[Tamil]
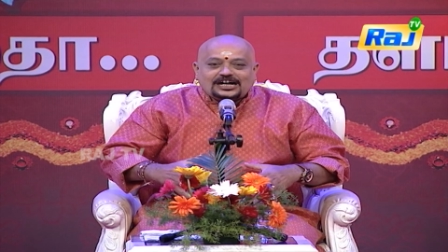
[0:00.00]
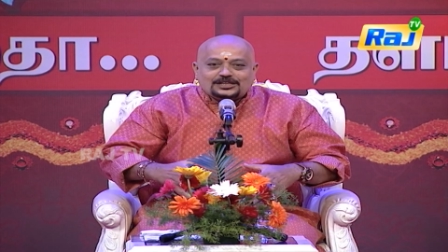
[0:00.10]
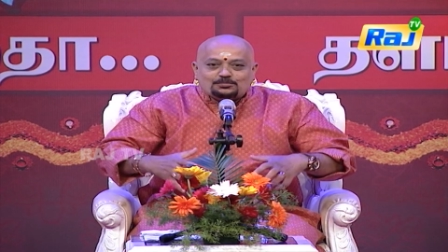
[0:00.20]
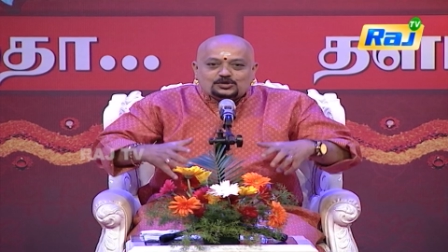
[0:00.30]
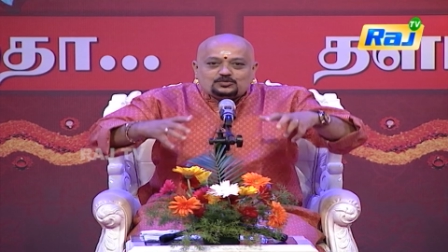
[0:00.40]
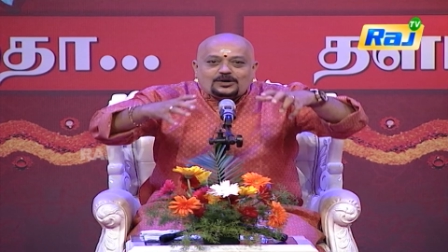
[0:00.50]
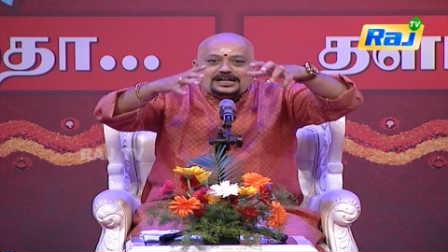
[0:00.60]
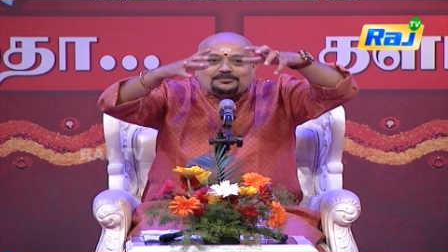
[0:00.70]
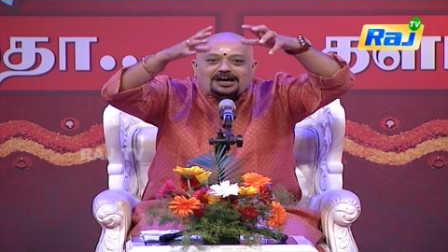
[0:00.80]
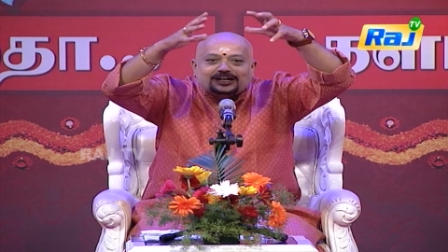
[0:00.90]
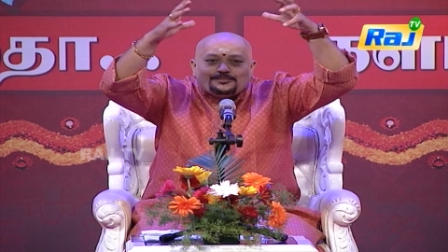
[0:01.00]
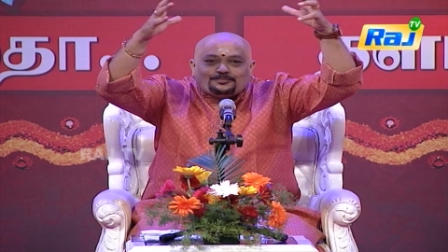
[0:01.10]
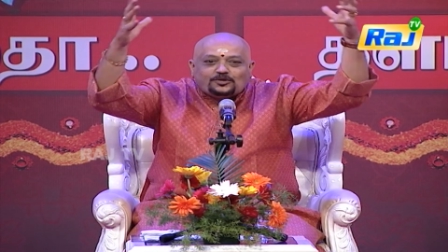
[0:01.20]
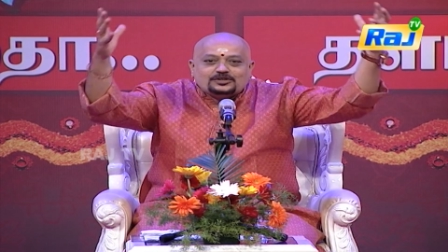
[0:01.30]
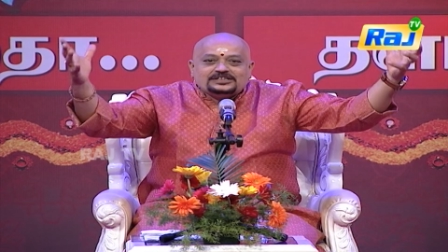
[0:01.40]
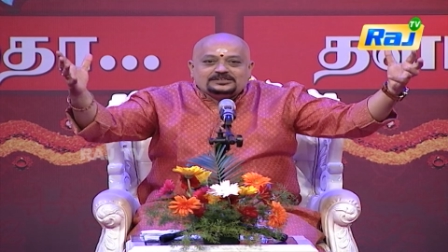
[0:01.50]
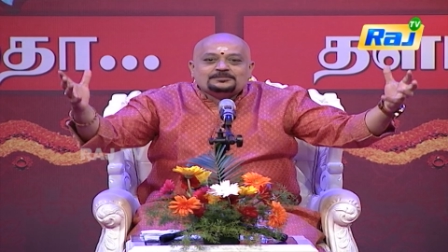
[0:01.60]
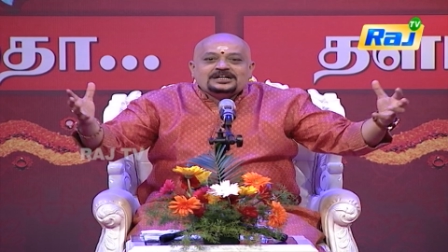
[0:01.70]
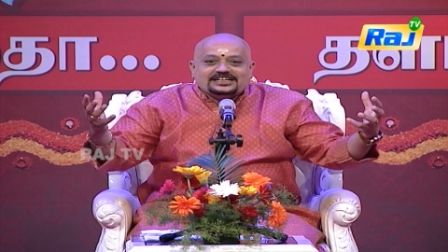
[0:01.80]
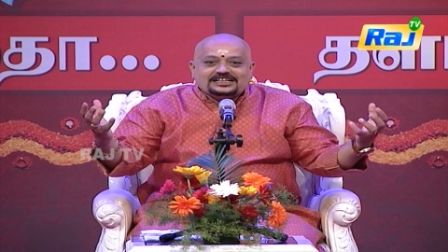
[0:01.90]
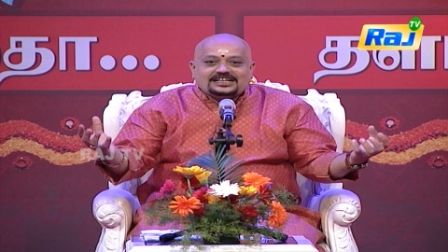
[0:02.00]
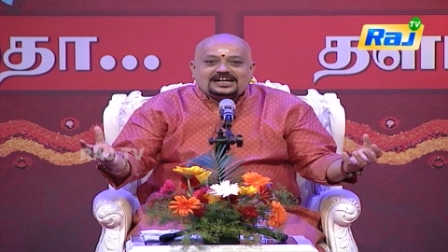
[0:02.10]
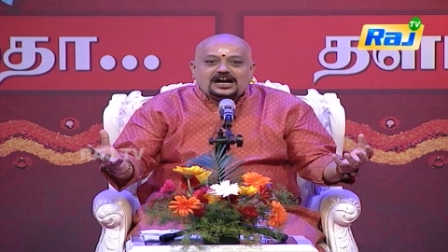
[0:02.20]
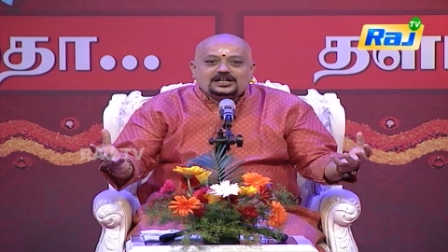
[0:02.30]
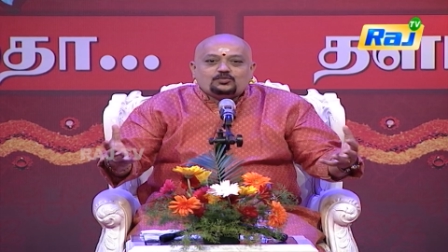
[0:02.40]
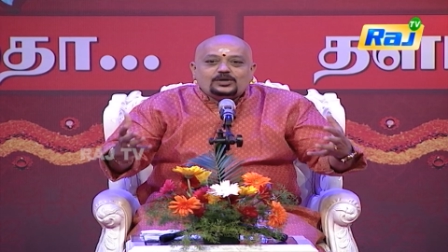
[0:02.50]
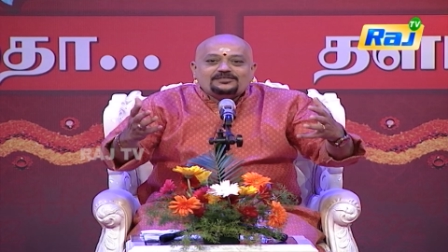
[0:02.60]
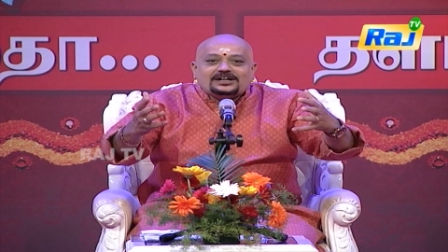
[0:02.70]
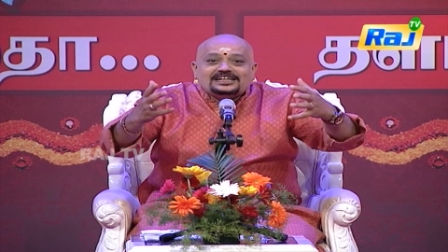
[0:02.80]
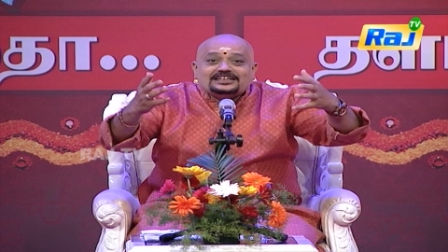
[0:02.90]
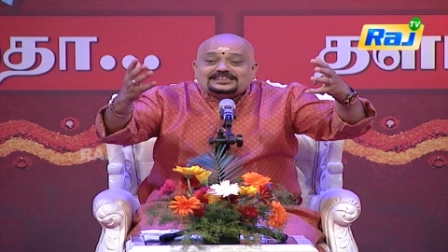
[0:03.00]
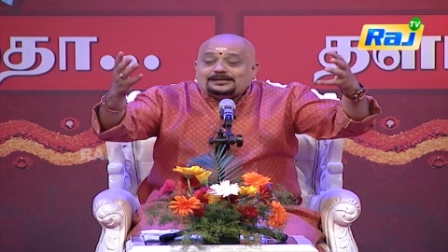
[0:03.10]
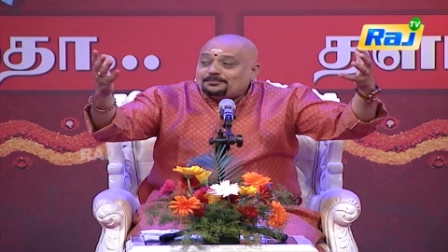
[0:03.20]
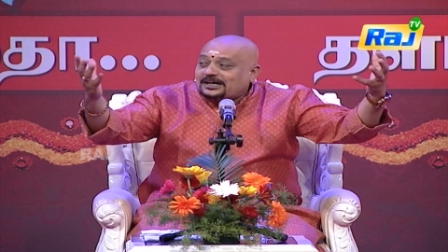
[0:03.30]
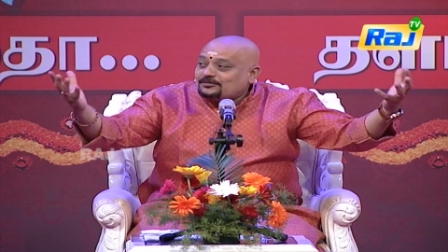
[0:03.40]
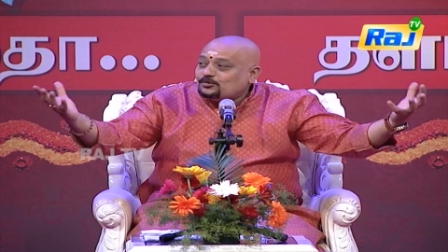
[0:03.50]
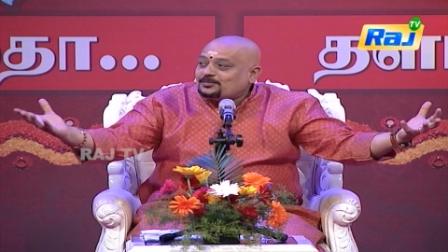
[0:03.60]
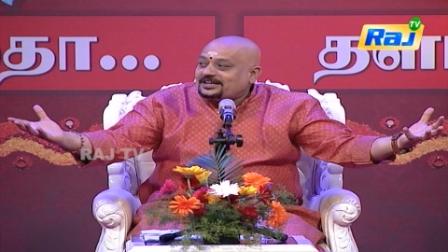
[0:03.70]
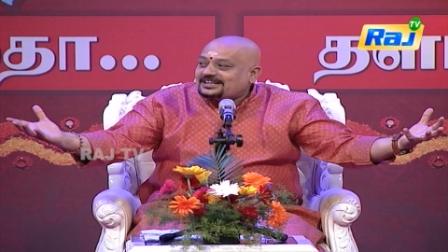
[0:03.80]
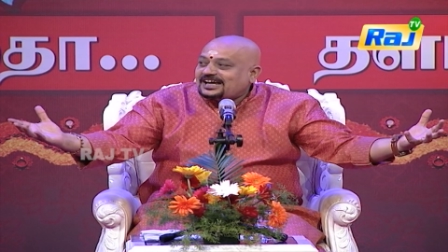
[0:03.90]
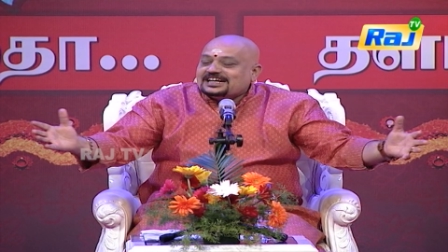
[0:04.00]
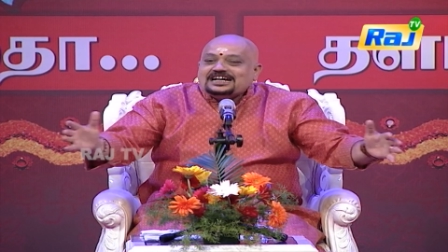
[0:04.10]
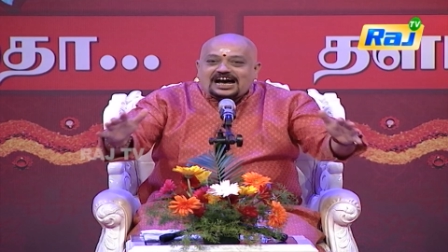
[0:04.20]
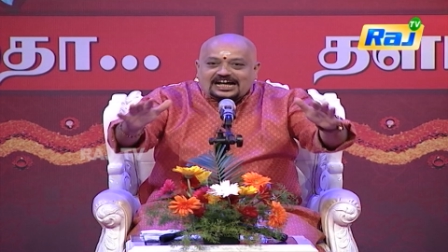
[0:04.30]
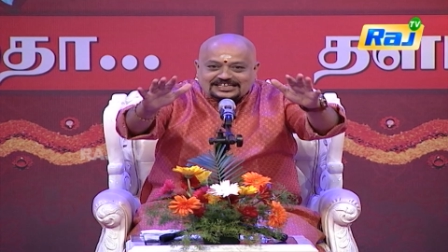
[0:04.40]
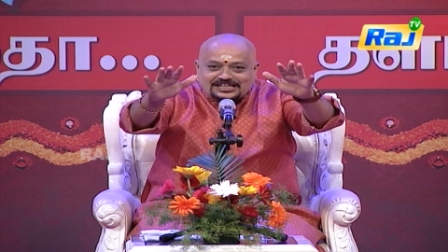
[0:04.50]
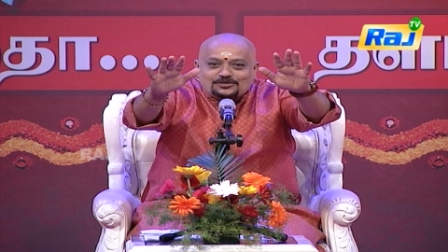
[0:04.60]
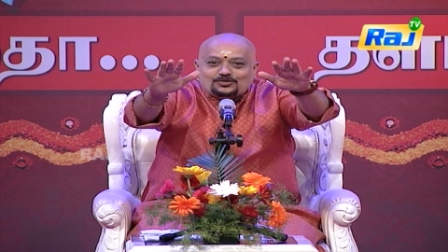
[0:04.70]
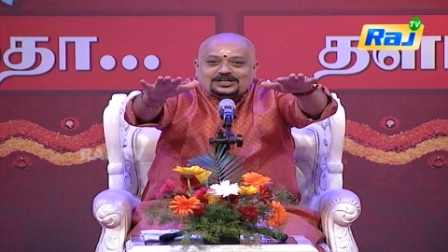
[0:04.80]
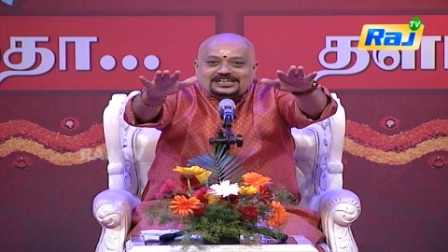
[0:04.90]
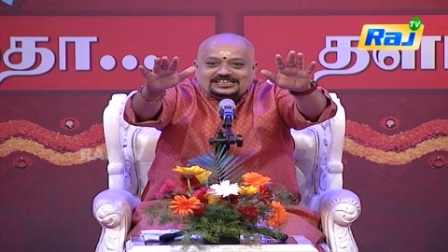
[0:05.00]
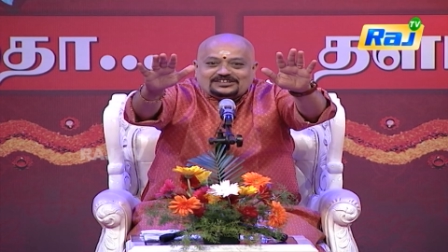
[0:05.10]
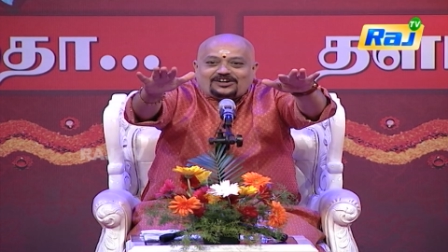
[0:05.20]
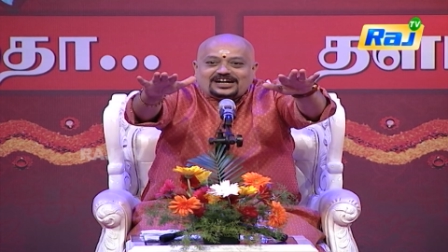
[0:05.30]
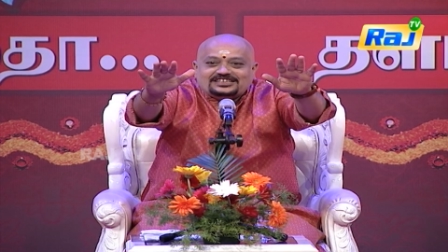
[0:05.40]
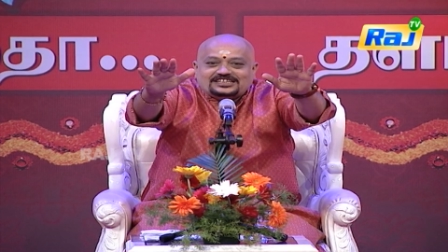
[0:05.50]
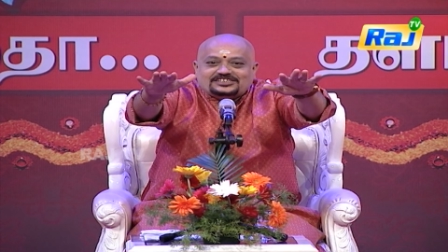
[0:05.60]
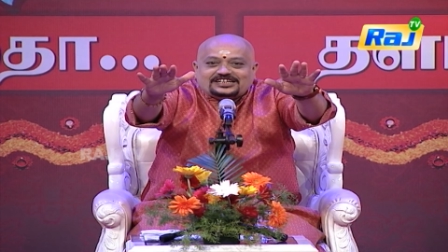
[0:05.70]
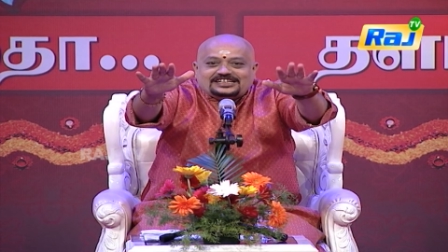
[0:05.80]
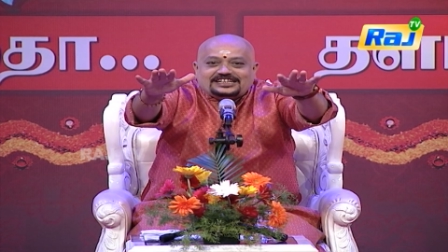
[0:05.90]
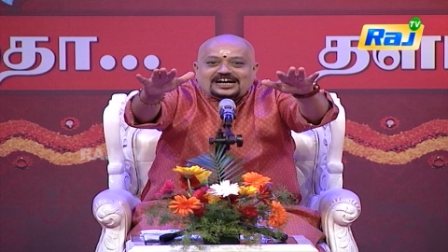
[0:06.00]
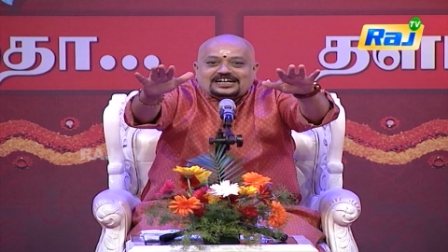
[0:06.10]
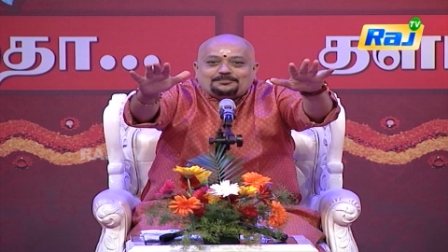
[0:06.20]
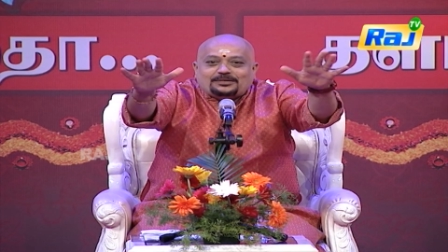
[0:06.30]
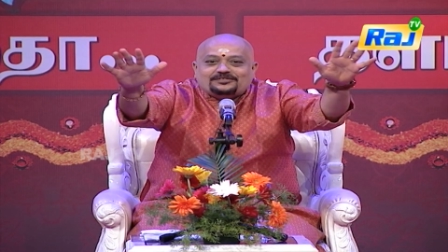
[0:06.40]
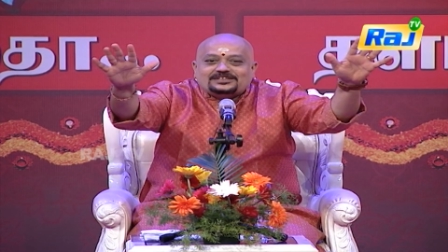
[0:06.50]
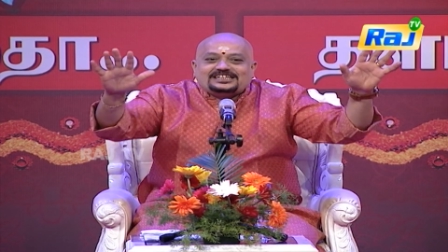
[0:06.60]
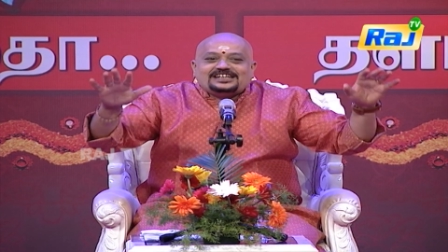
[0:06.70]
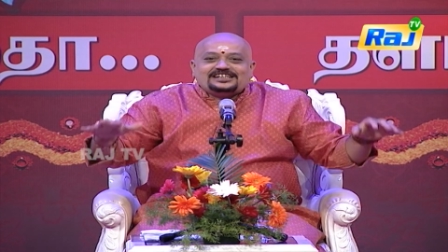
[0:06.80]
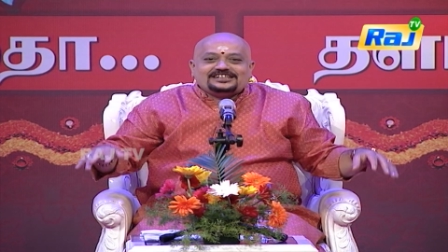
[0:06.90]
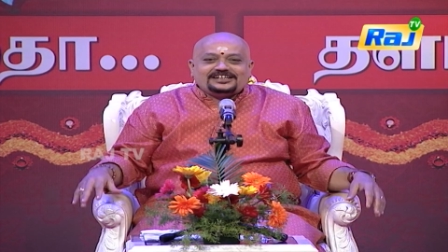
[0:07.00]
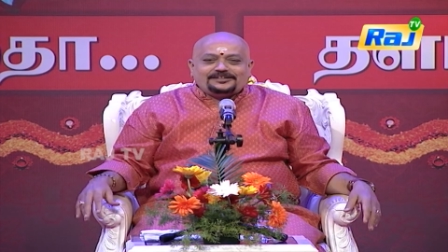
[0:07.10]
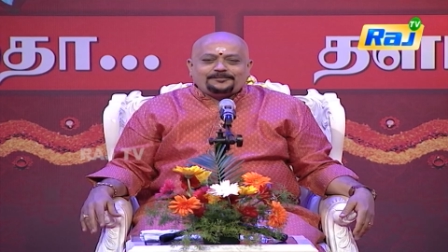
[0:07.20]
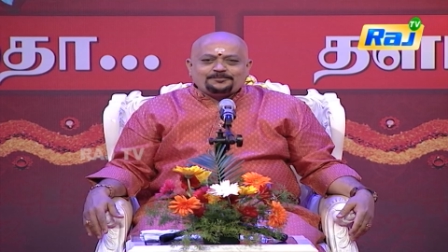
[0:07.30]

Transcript: அது புஸ்வானமாக பொங்கும் இந்த நாடு ஒளி வெள்ளத்தில் பரவும் என்றார் அதையே உங்களுக்கு வாழ்த்துச் செய்தியாக பரவு செய்கின்றேன்